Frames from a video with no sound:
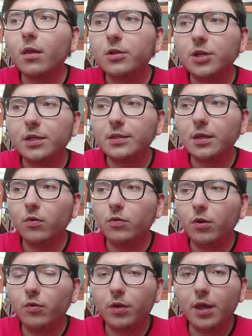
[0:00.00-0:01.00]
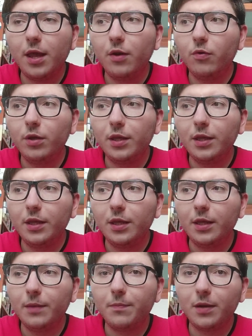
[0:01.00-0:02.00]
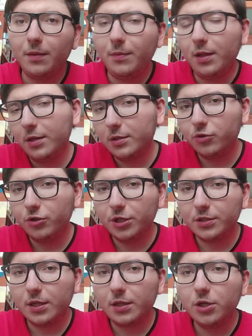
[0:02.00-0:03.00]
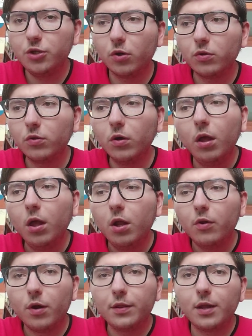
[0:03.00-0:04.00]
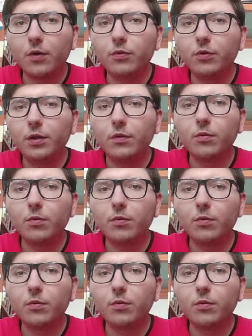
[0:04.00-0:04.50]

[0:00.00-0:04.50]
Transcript: Il Chelsea secondo e noi, e noi primi nella stagione 17-18, loro andarono in